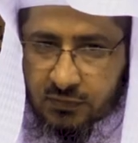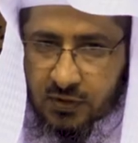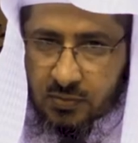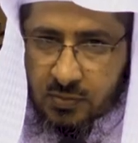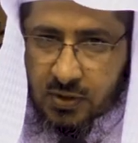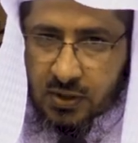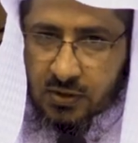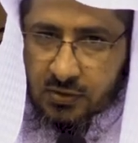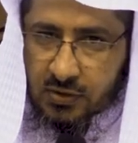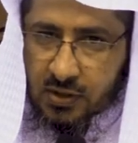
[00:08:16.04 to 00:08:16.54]

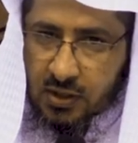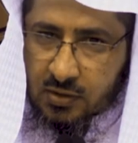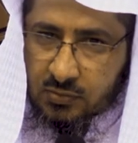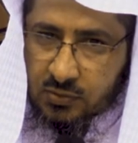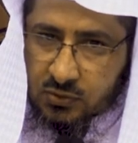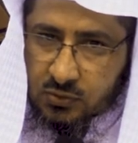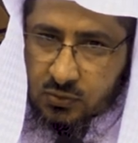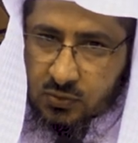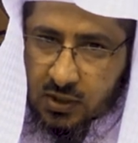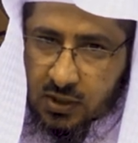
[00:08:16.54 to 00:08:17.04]
فما
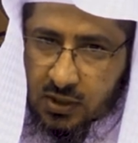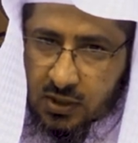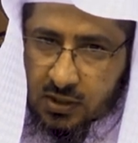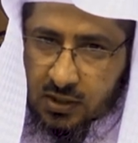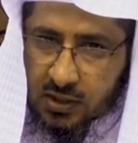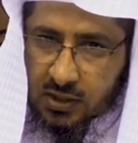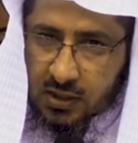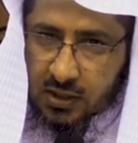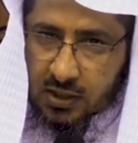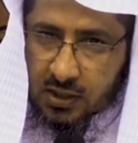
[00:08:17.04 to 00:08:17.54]
ضابط
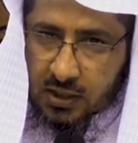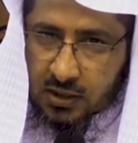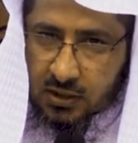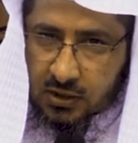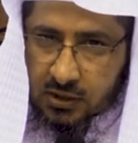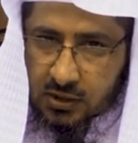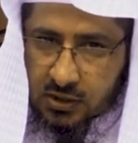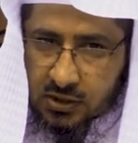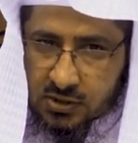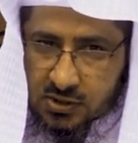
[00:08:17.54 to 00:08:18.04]
هذا
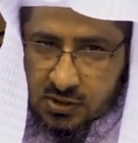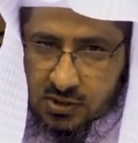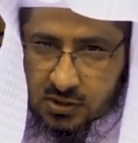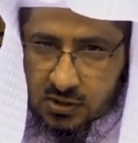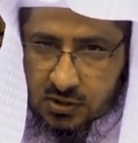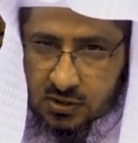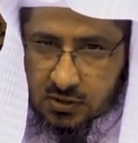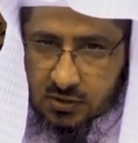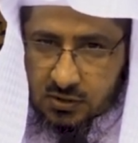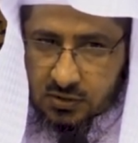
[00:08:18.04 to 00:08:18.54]

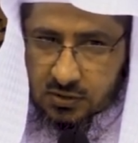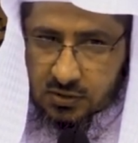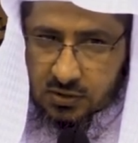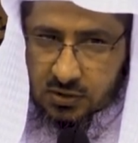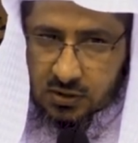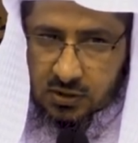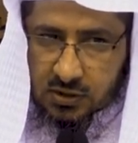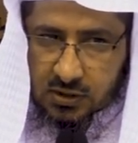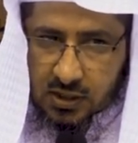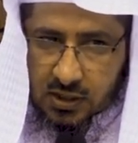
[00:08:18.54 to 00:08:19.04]
الحرز
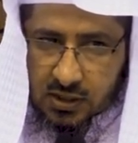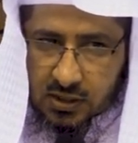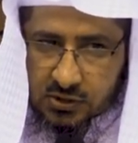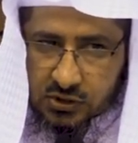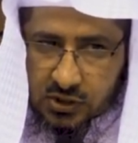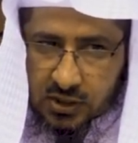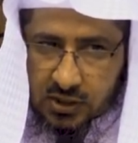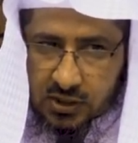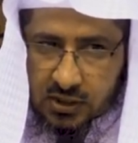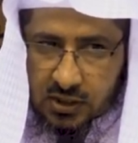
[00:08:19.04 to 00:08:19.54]
إذا
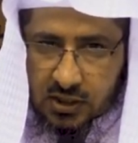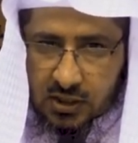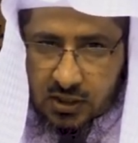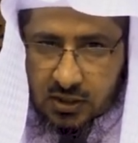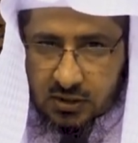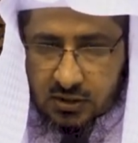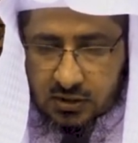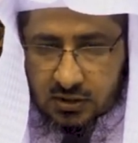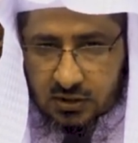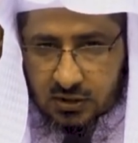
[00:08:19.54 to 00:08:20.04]
رجعنا
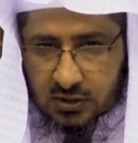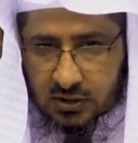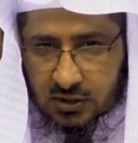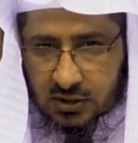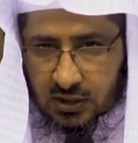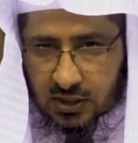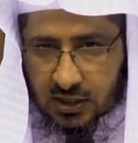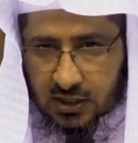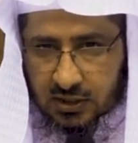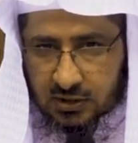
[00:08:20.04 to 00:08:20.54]

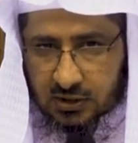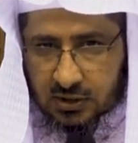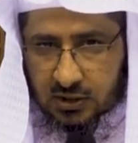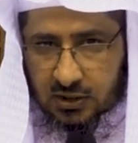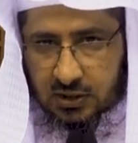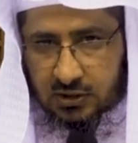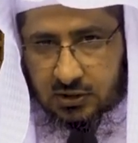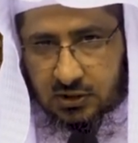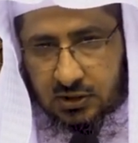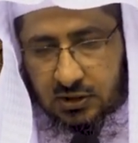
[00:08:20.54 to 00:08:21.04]
إلى
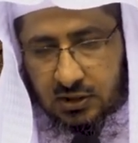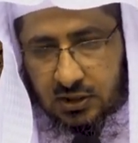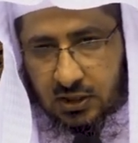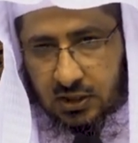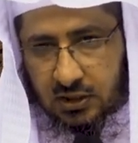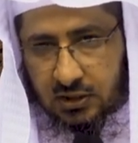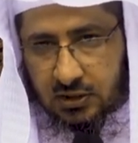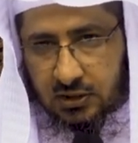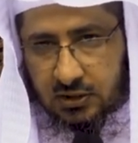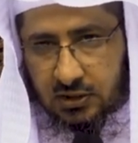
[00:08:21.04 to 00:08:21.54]
أدلة
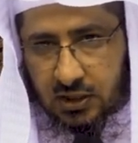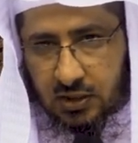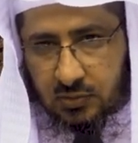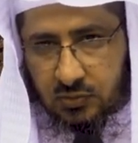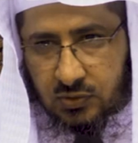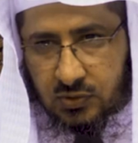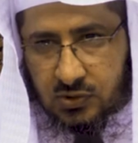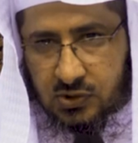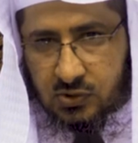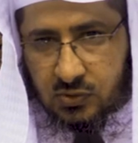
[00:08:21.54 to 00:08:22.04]

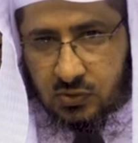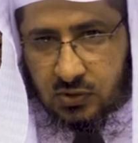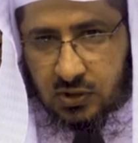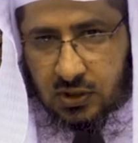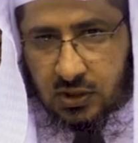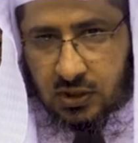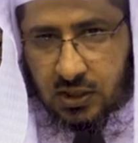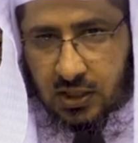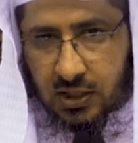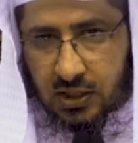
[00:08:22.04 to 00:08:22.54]
الكتاب
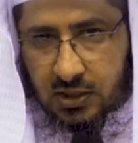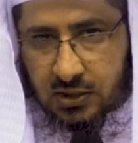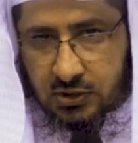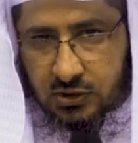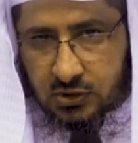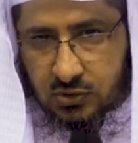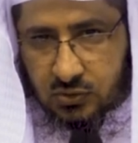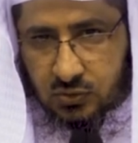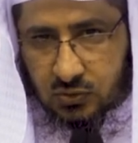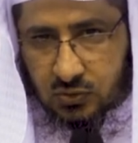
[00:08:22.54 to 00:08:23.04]
والسنة لا
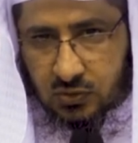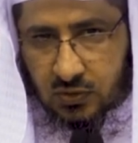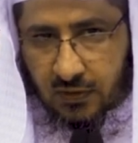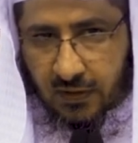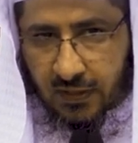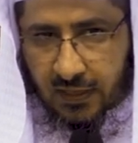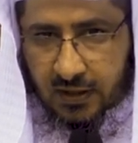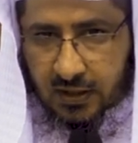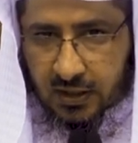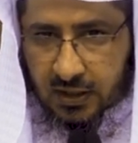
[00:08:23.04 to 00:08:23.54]
نجد
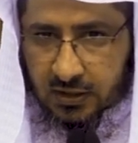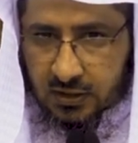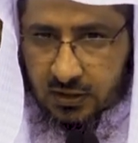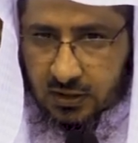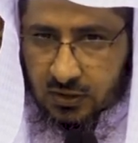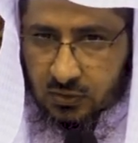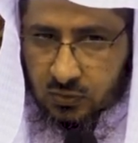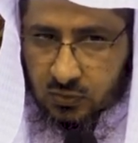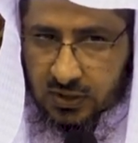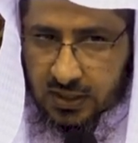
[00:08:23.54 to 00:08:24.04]

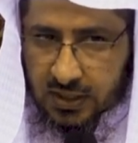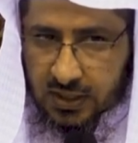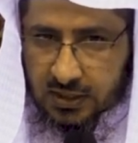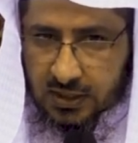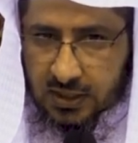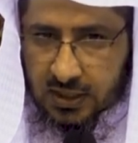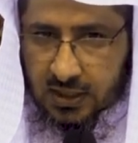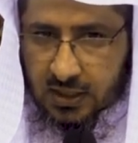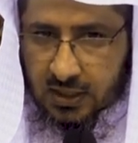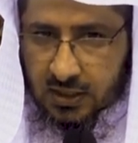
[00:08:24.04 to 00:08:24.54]
أن
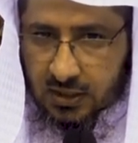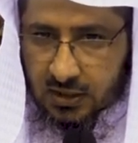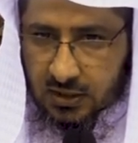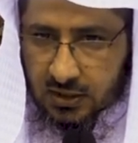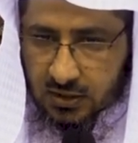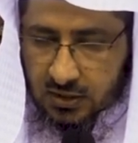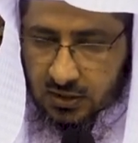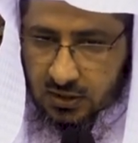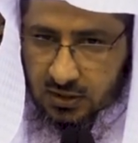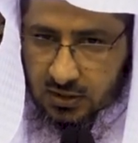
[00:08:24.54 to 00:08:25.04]
هناك
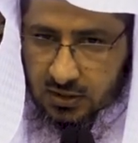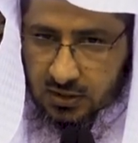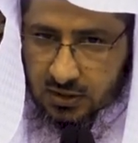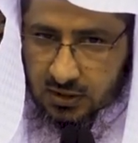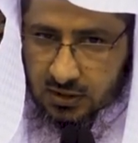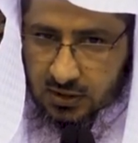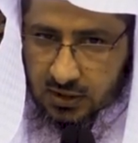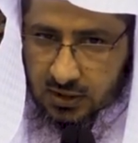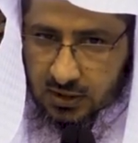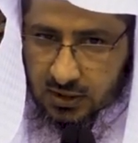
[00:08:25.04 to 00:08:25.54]

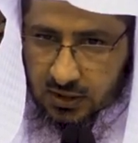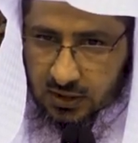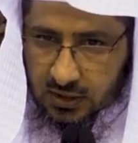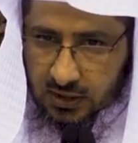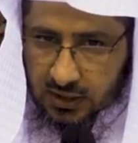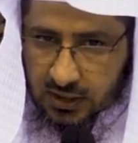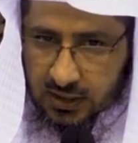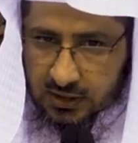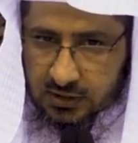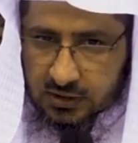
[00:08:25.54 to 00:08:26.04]

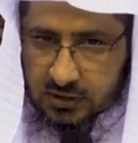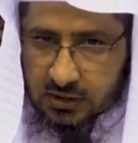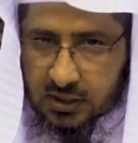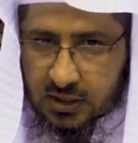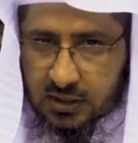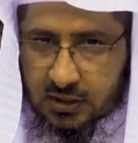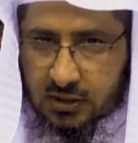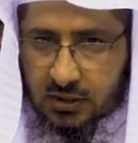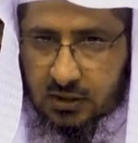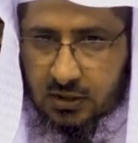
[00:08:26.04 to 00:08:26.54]

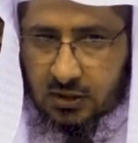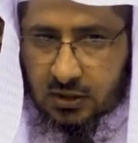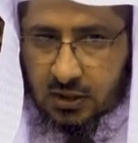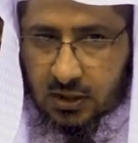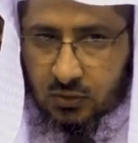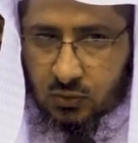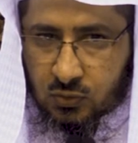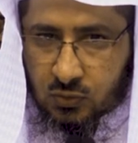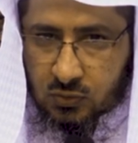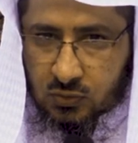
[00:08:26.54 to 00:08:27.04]
حدا
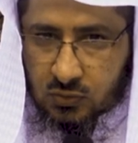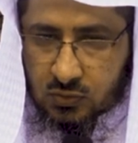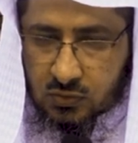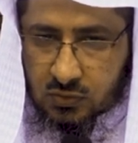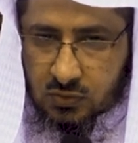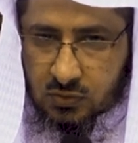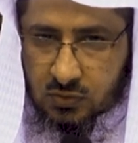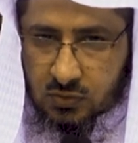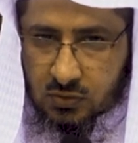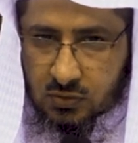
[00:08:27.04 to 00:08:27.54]
له
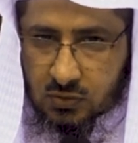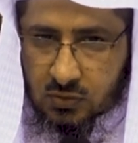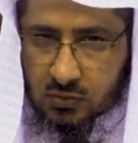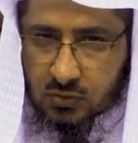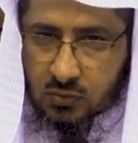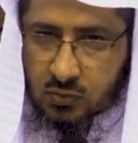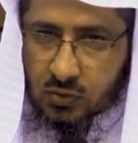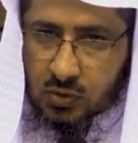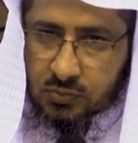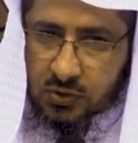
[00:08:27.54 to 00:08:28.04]

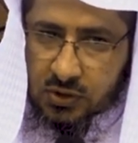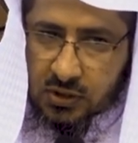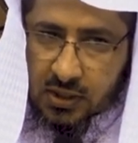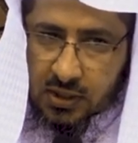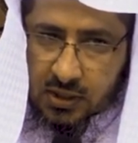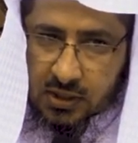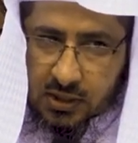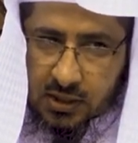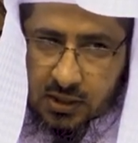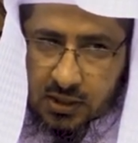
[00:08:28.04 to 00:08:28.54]

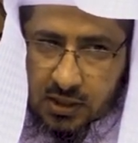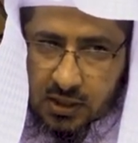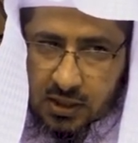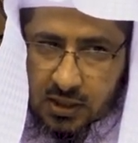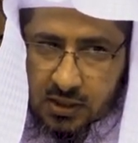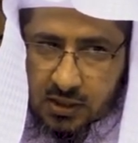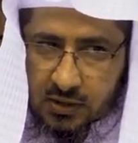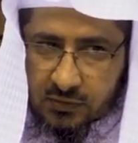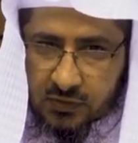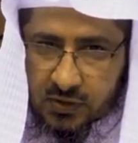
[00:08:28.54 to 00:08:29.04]
وبناء على
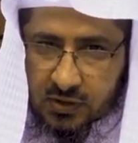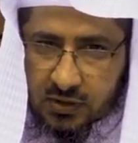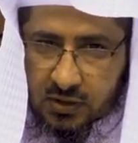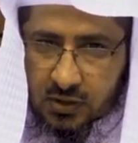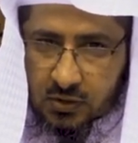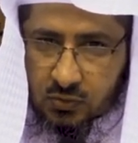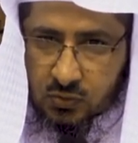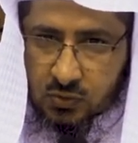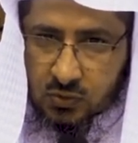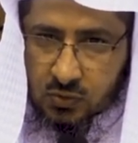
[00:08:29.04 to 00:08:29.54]
هذا
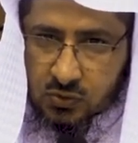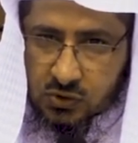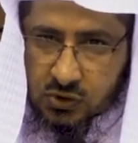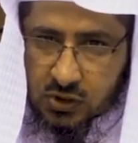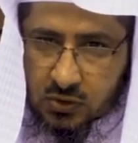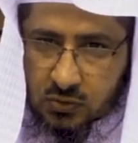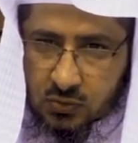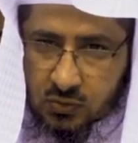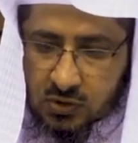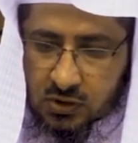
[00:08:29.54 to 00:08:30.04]
فإنه
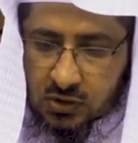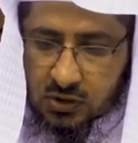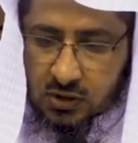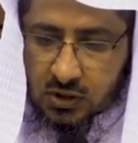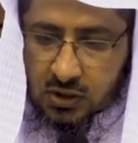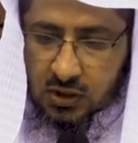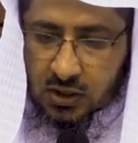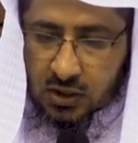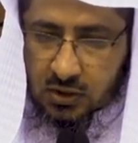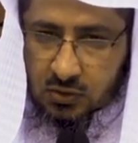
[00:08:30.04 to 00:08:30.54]
يرجع
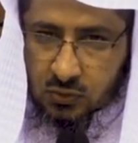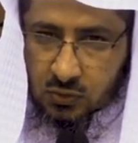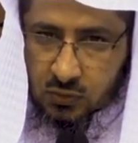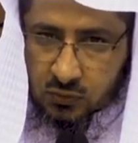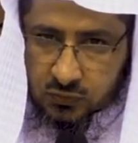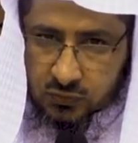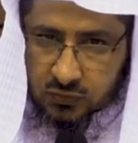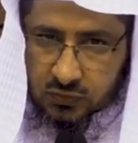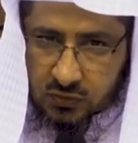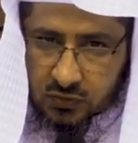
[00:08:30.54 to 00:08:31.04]

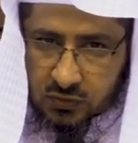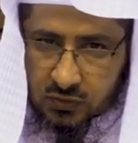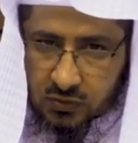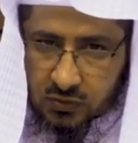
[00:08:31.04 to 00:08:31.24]
للعرف